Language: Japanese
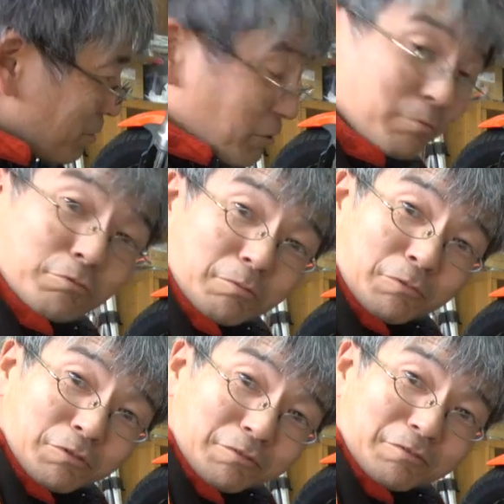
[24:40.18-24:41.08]
天狗の
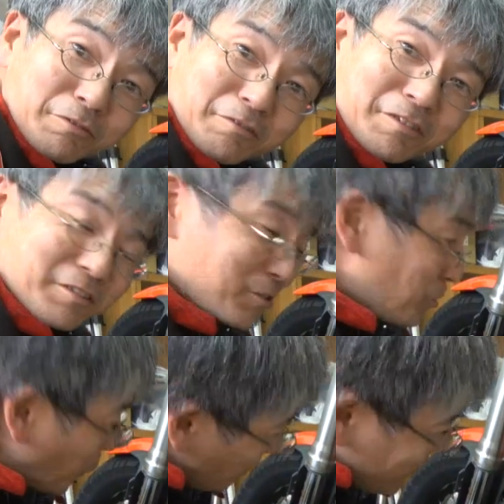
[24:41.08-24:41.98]
思い出なんだろうい
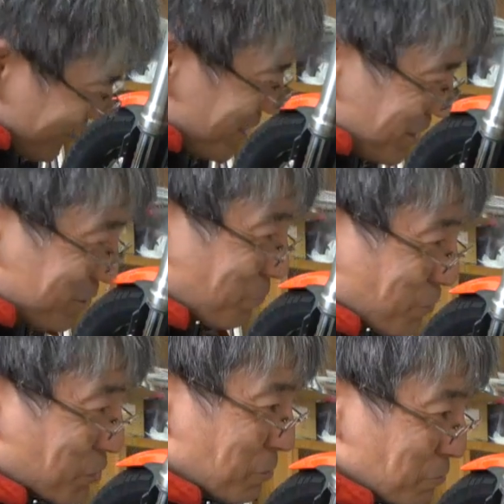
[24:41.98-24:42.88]
やそう
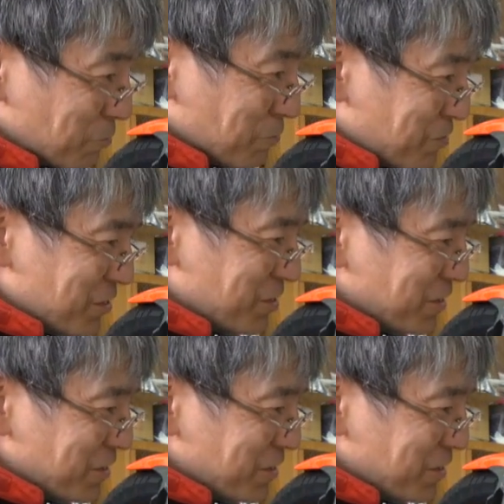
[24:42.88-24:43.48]
ですけど」つっ